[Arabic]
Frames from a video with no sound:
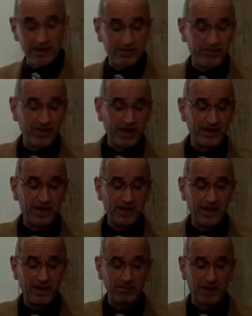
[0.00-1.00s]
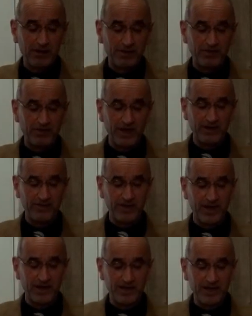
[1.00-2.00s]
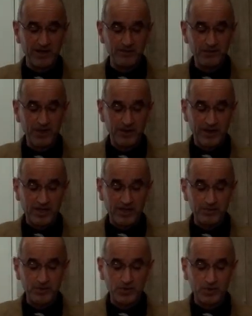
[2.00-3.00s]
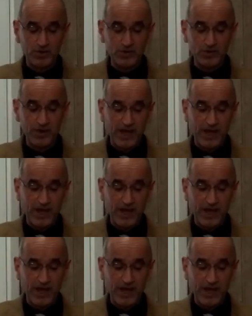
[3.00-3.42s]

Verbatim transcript: الثاني أما المثال الثاني ركبت